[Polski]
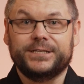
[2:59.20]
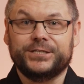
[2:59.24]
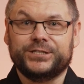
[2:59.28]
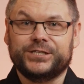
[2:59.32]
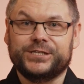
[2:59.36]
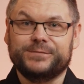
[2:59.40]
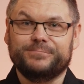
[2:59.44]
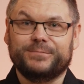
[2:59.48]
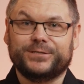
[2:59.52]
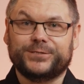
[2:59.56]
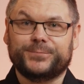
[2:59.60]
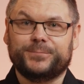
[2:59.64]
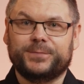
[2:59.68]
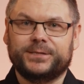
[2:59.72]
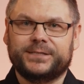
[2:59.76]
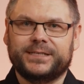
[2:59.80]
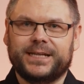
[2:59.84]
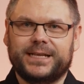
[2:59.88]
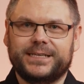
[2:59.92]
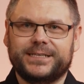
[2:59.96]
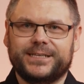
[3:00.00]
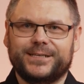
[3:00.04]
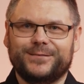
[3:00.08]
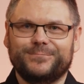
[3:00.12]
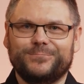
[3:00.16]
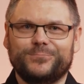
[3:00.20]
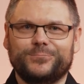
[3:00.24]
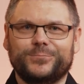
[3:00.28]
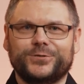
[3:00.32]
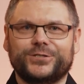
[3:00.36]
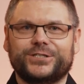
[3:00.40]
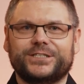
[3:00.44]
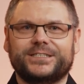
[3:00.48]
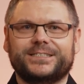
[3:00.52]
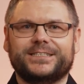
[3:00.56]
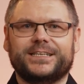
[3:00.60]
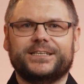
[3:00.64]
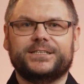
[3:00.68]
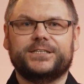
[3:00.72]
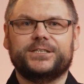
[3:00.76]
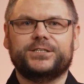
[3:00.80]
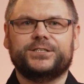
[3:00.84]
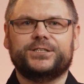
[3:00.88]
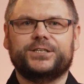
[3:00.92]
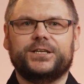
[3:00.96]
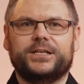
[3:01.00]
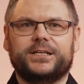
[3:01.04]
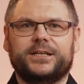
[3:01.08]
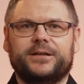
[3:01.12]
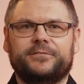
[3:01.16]
Jeśli masz pytanie, możesz
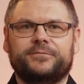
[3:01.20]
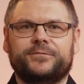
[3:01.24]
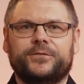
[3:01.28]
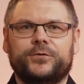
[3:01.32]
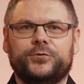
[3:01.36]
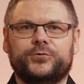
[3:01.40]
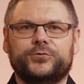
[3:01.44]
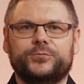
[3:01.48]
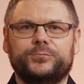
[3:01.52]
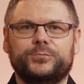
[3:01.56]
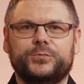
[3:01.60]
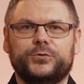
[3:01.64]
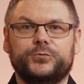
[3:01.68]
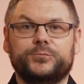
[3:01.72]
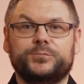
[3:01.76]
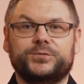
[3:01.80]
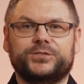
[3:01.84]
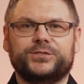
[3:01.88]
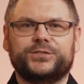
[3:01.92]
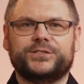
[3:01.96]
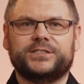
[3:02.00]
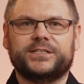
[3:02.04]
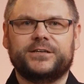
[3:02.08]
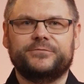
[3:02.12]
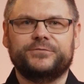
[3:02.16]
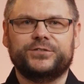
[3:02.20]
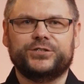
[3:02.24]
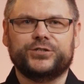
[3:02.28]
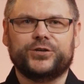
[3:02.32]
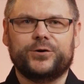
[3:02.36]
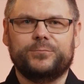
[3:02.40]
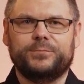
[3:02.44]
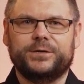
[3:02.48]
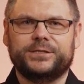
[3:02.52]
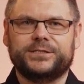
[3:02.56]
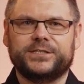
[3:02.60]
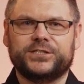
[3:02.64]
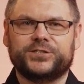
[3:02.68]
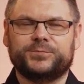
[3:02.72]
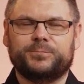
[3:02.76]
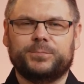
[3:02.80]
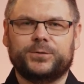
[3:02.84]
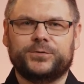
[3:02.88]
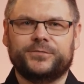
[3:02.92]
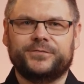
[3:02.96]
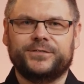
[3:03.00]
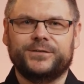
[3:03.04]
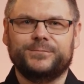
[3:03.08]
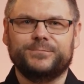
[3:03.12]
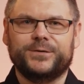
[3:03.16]
zadać je na forum lub zostawić komentarz
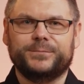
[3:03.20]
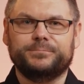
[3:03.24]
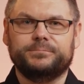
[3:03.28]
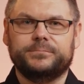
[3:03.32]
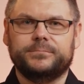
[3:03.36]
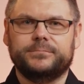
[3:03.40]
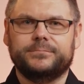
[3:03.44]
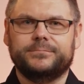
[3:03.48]
pod filmem.